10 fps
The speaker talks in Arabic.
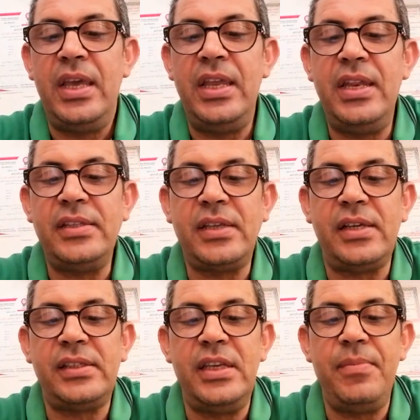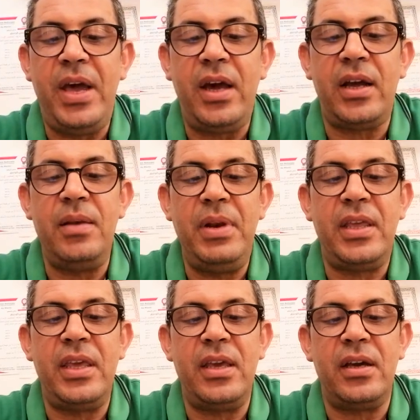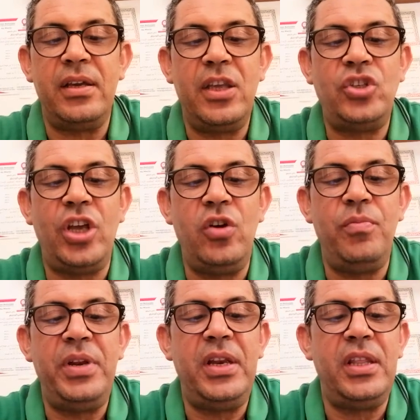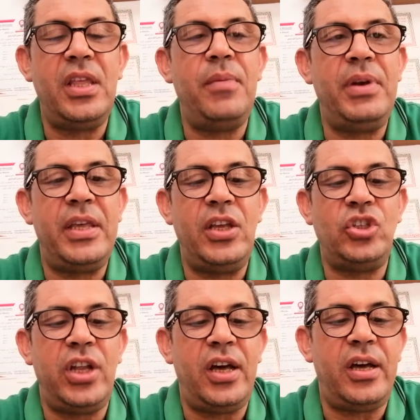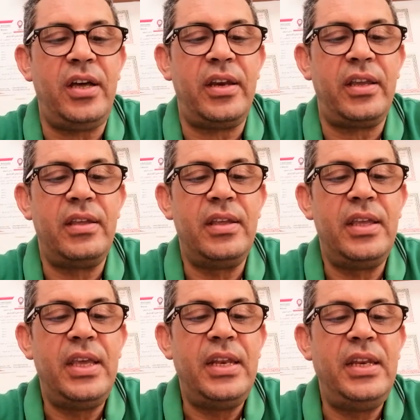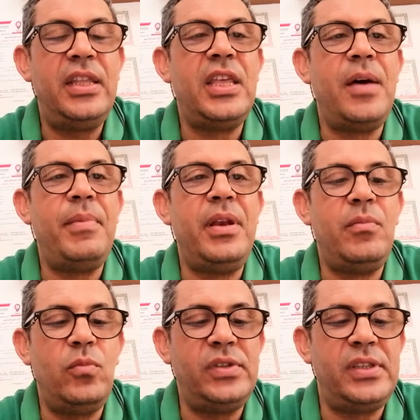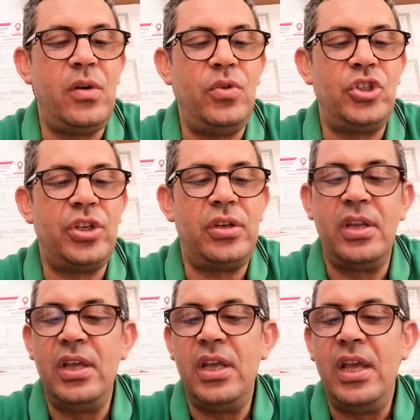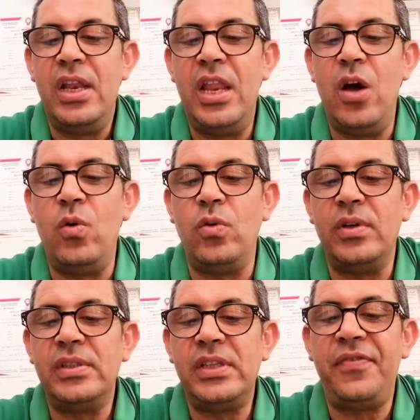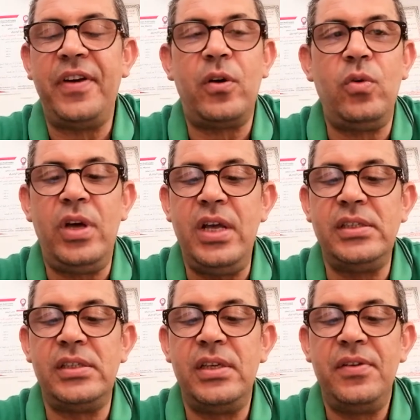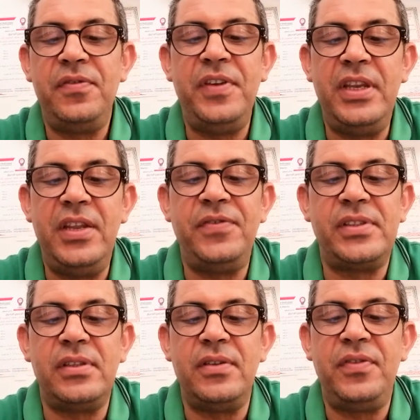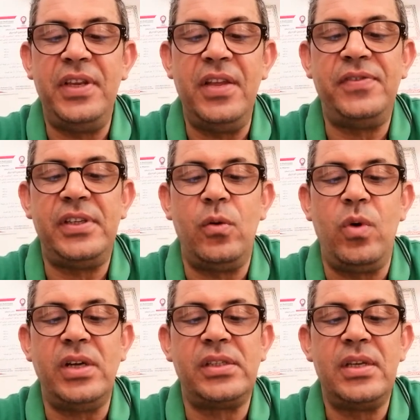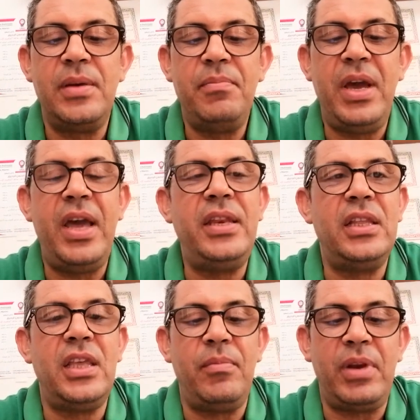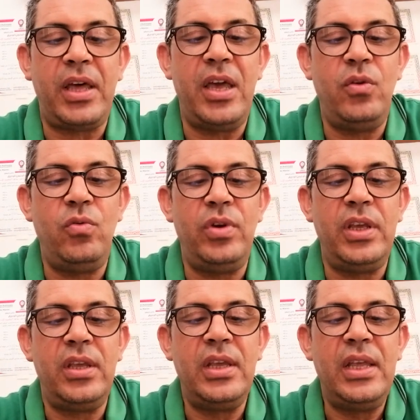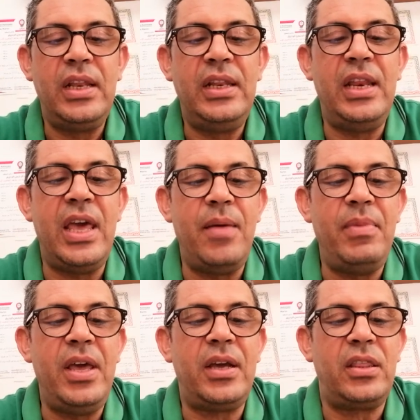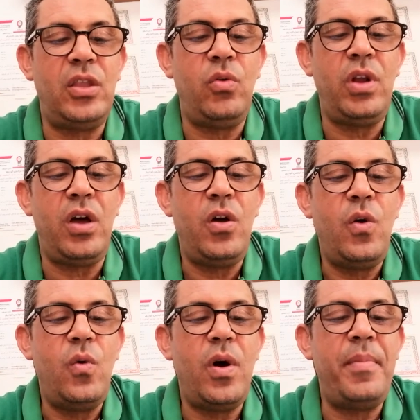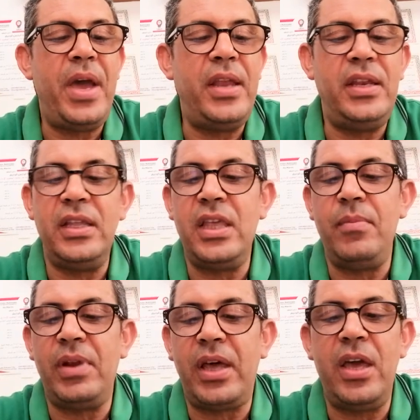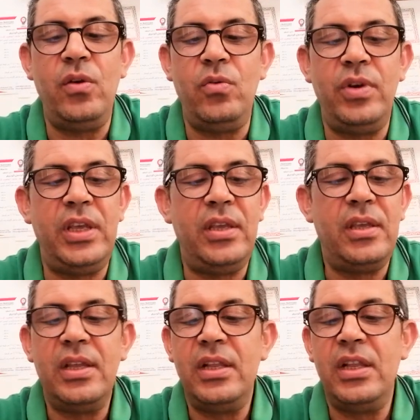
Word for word: إن تقسيم حق الملكية يجعل من نظام الجيش العقاري نظاما مزدوجا له تفرعات في نفس في نفس الوقت مع النظام القانوني للأملاك الدولة ومع النظام القانوني